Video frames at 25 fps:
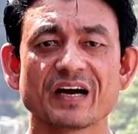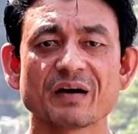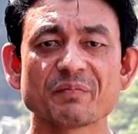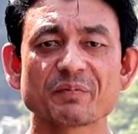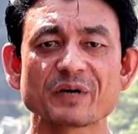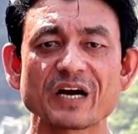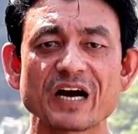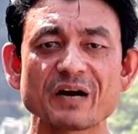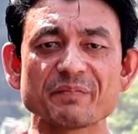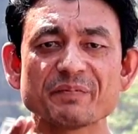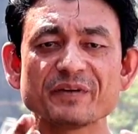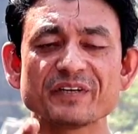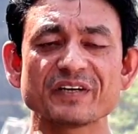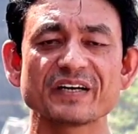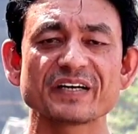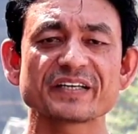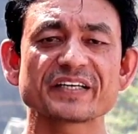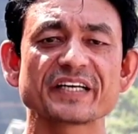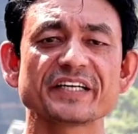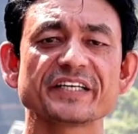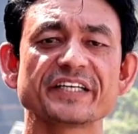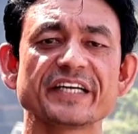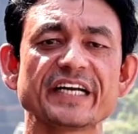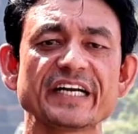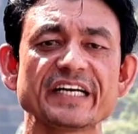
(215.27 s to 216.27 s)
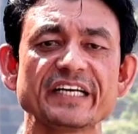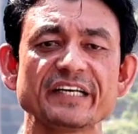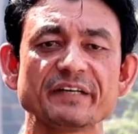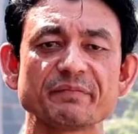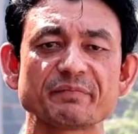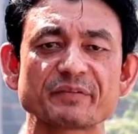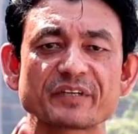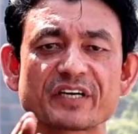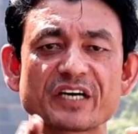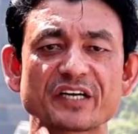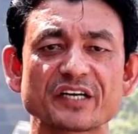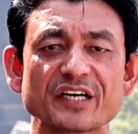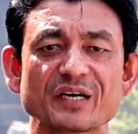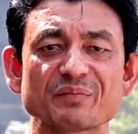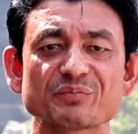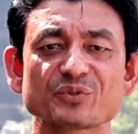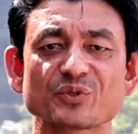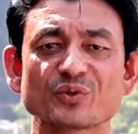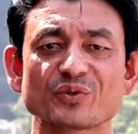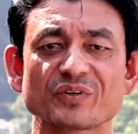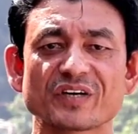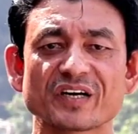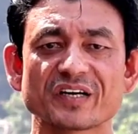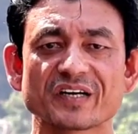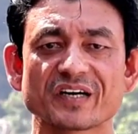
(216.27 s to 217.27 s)
अब काफ़ी लड़के डेड लिफ्ट का नाम
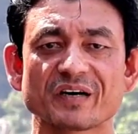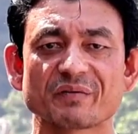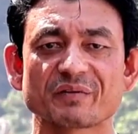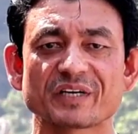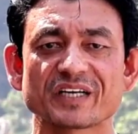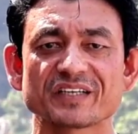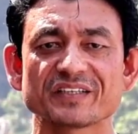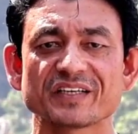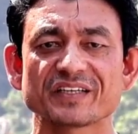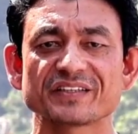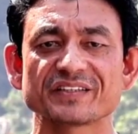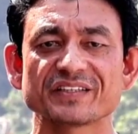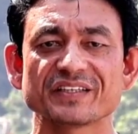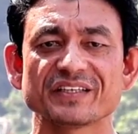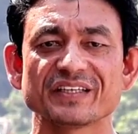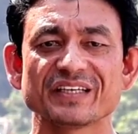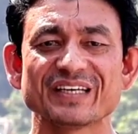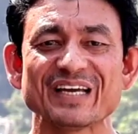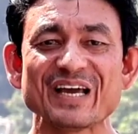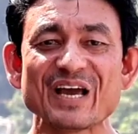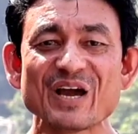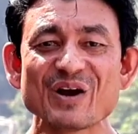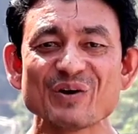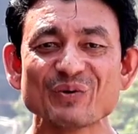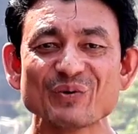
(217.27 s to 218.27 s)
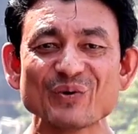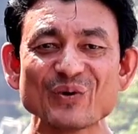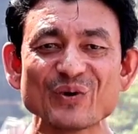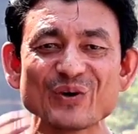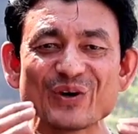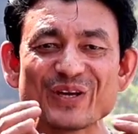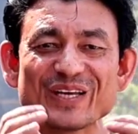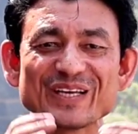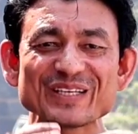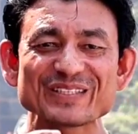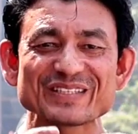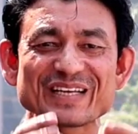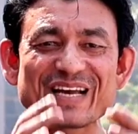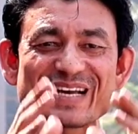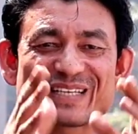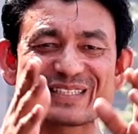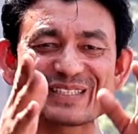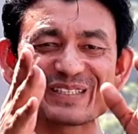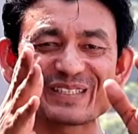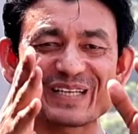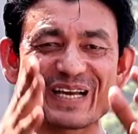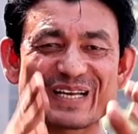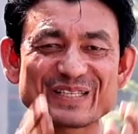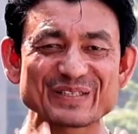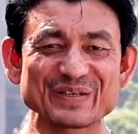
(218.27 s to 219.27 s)
सुनकर घबरा जाते हैं वो इस
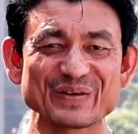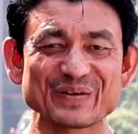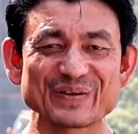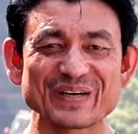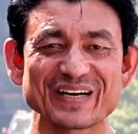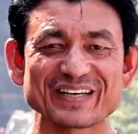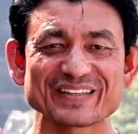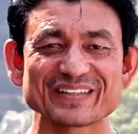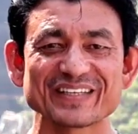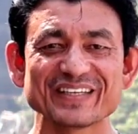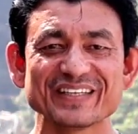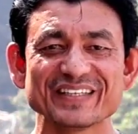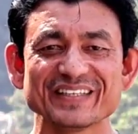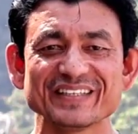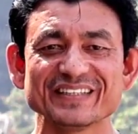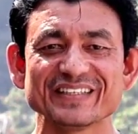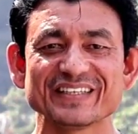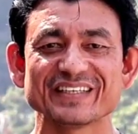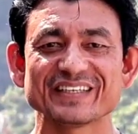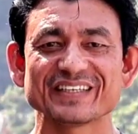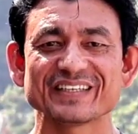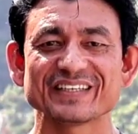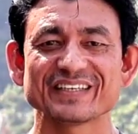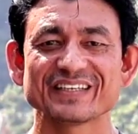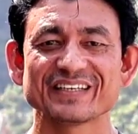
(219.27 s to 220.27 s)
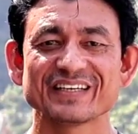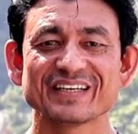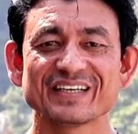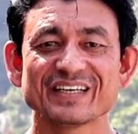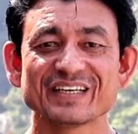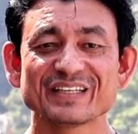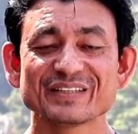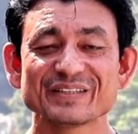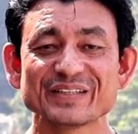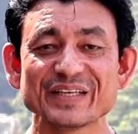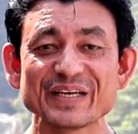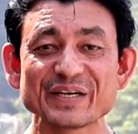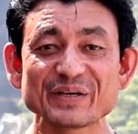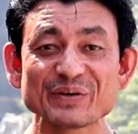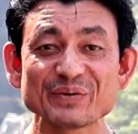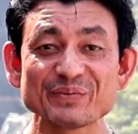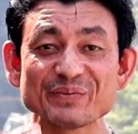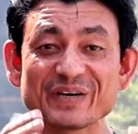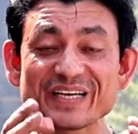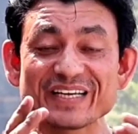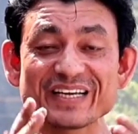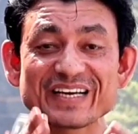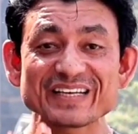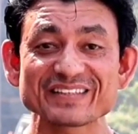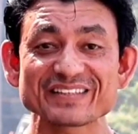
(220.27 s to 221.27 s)
एक्सरसाइज को करते नहीं हैं देखो
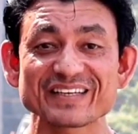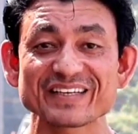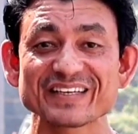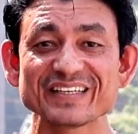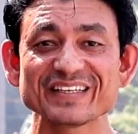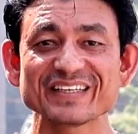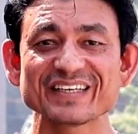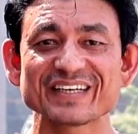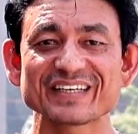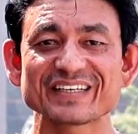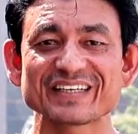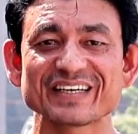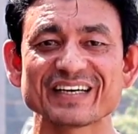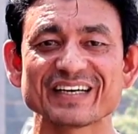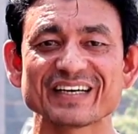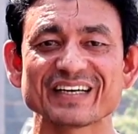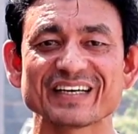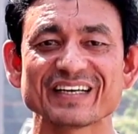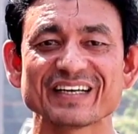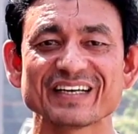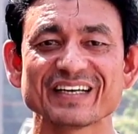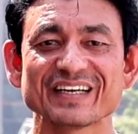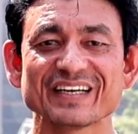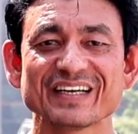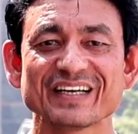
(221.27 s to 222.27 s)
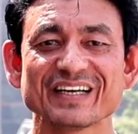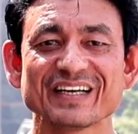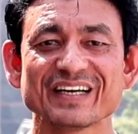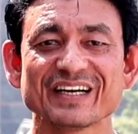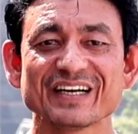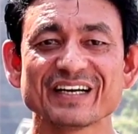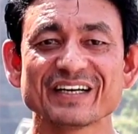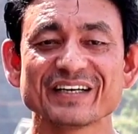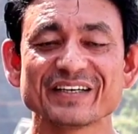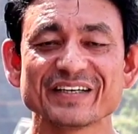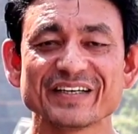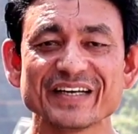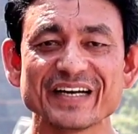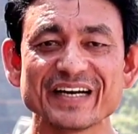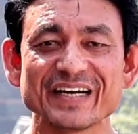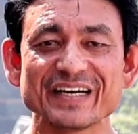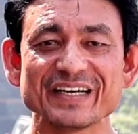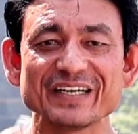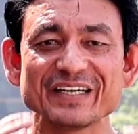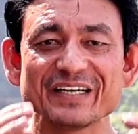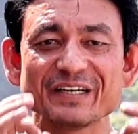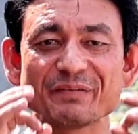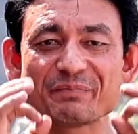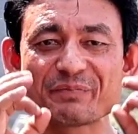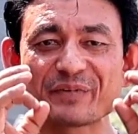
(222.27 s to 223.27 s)
भाई ऐसा नहीं करना है डेड
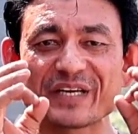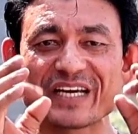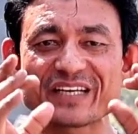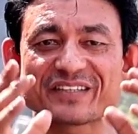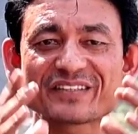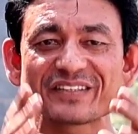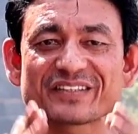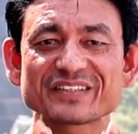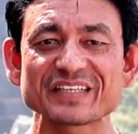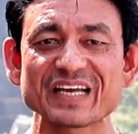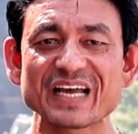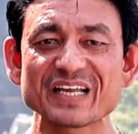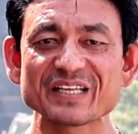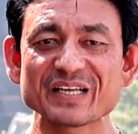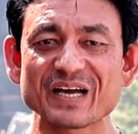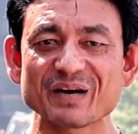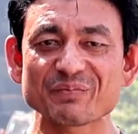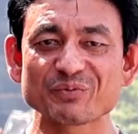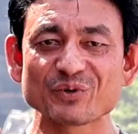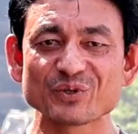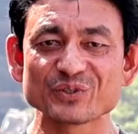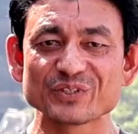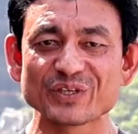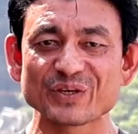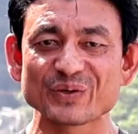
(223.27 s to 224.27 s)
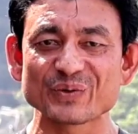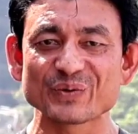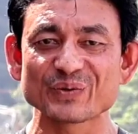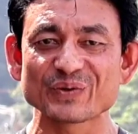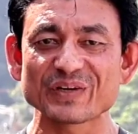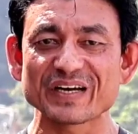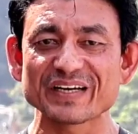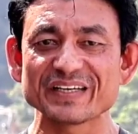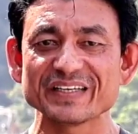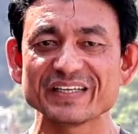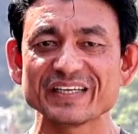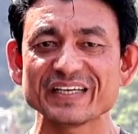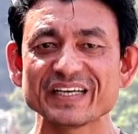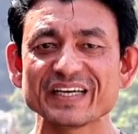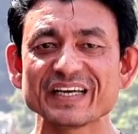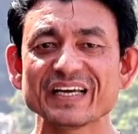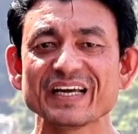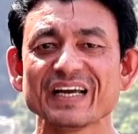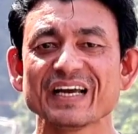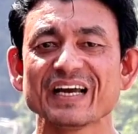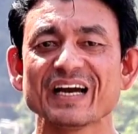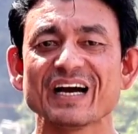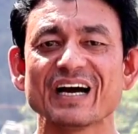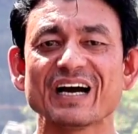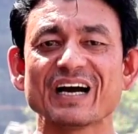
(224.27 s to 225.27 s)
लिफ्ट एक्सरसाइज आपको ज़रूर करनी है
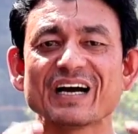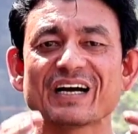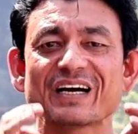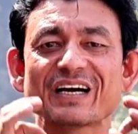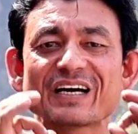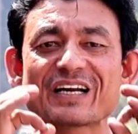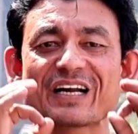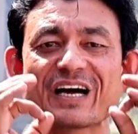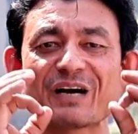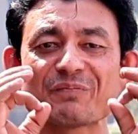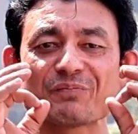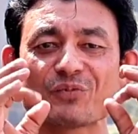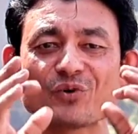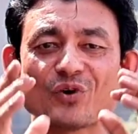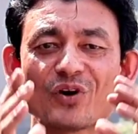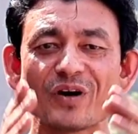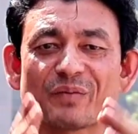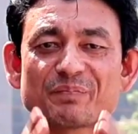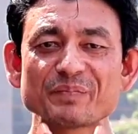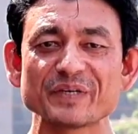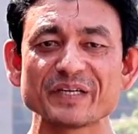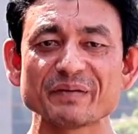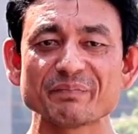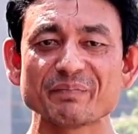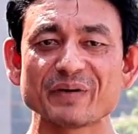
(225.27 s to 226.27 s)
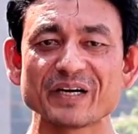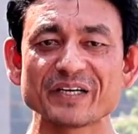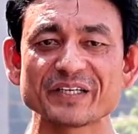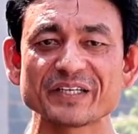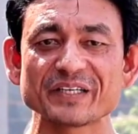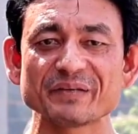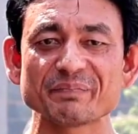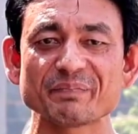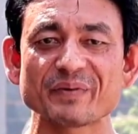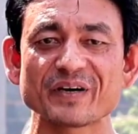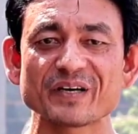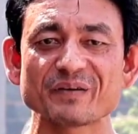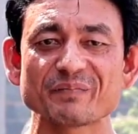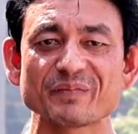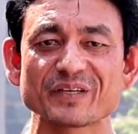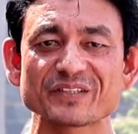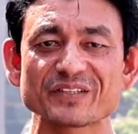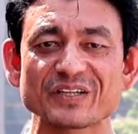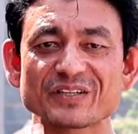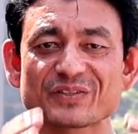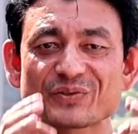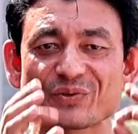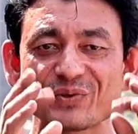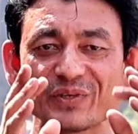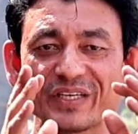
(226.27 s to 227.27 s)
अगर आपको अपने मल्टीपल
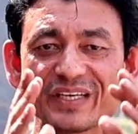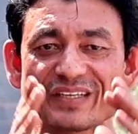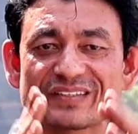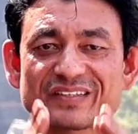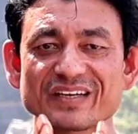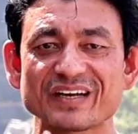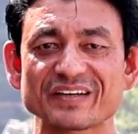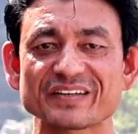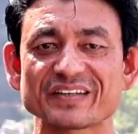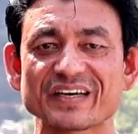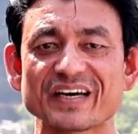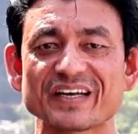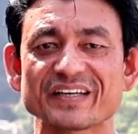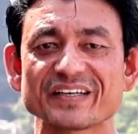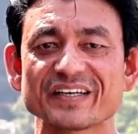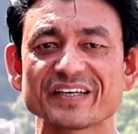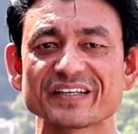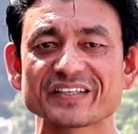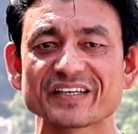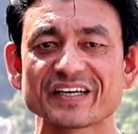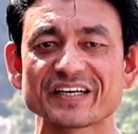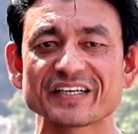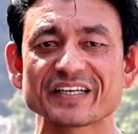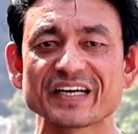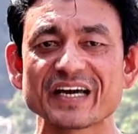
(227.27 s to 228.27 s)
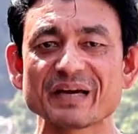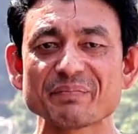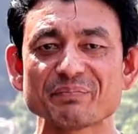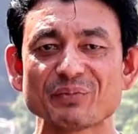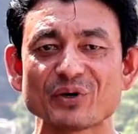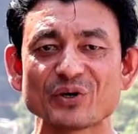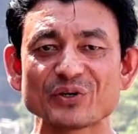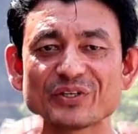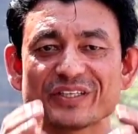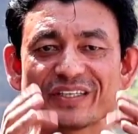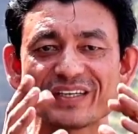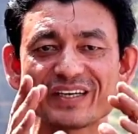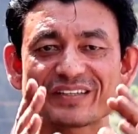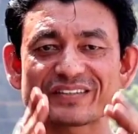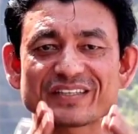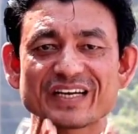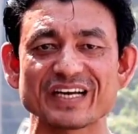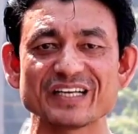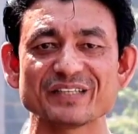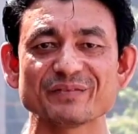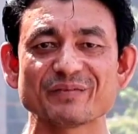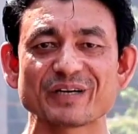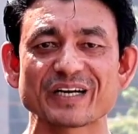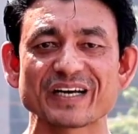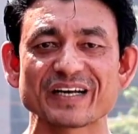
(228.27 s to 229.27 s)
मसल्स को एक साथ टारगेट करना है बॉडी का
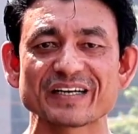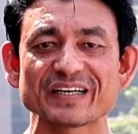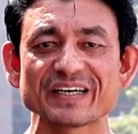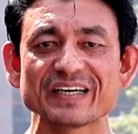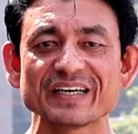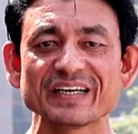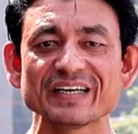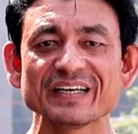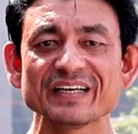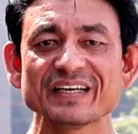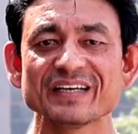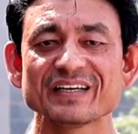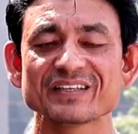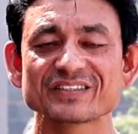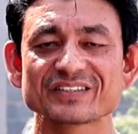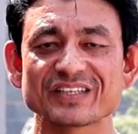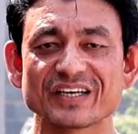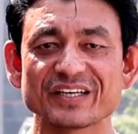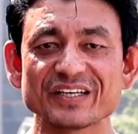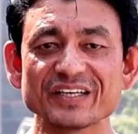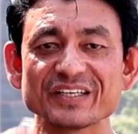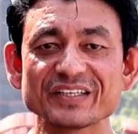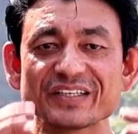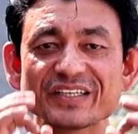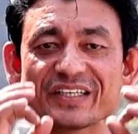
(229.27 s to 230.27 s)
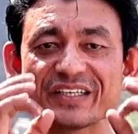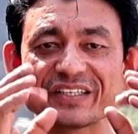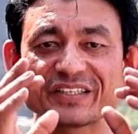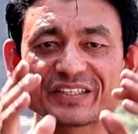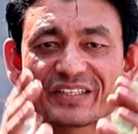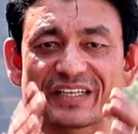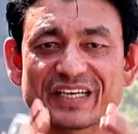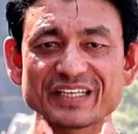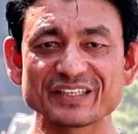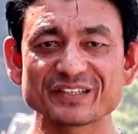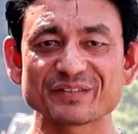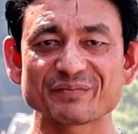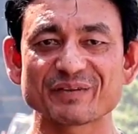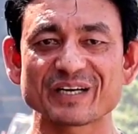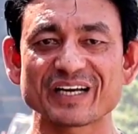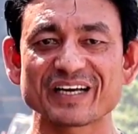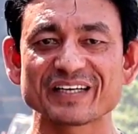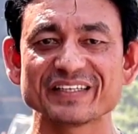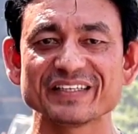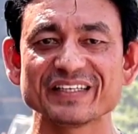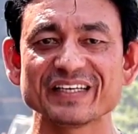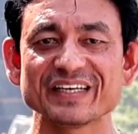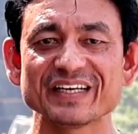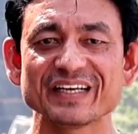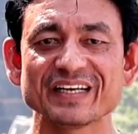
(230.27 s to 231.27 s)
साइज बढ़ाना है शरीर की स्ट्रेंथ
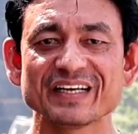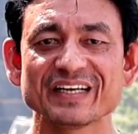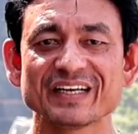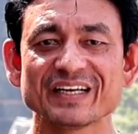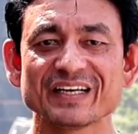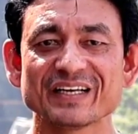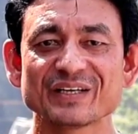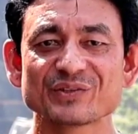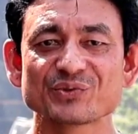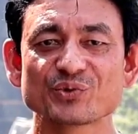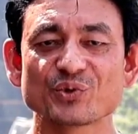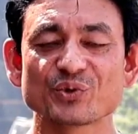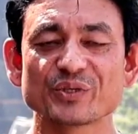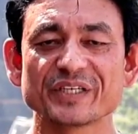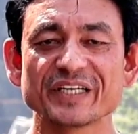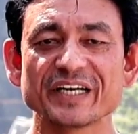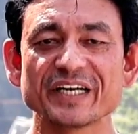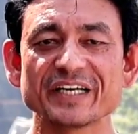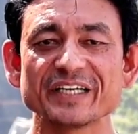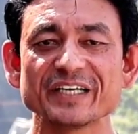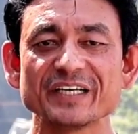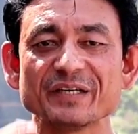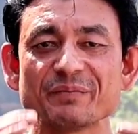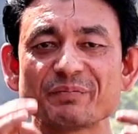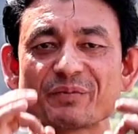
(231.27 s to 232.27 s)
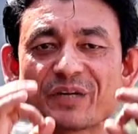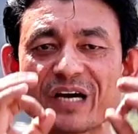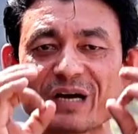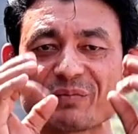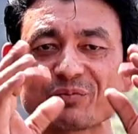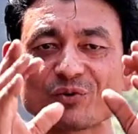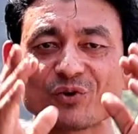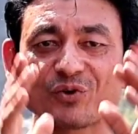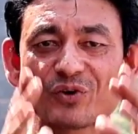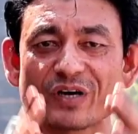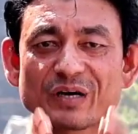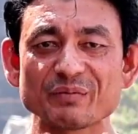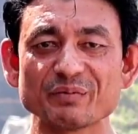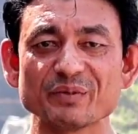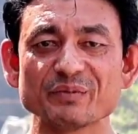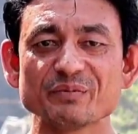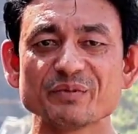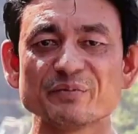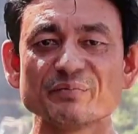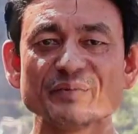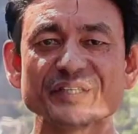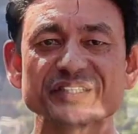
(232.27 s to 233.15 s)
बढ़ानी है तो डेड लिफ्ट आपको कभी भी